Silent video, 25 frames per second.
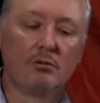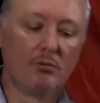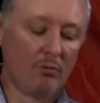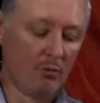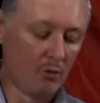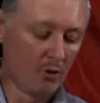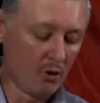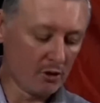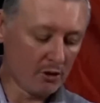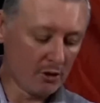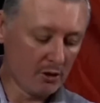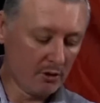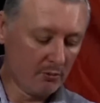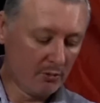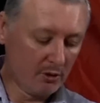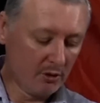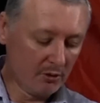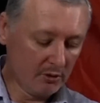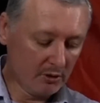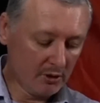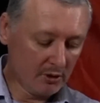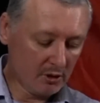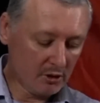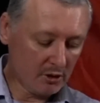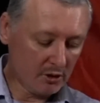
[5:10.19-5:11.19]
Можно
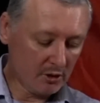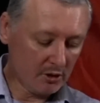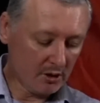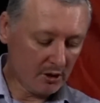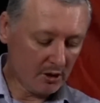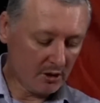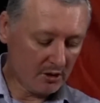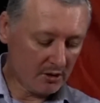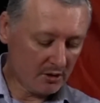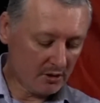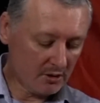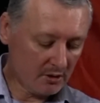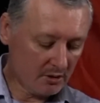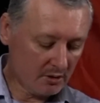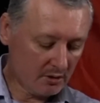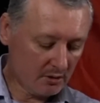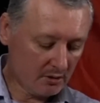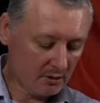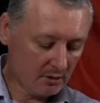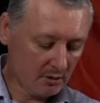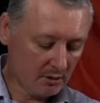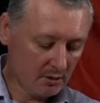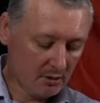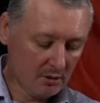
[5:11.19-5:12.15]
было начинать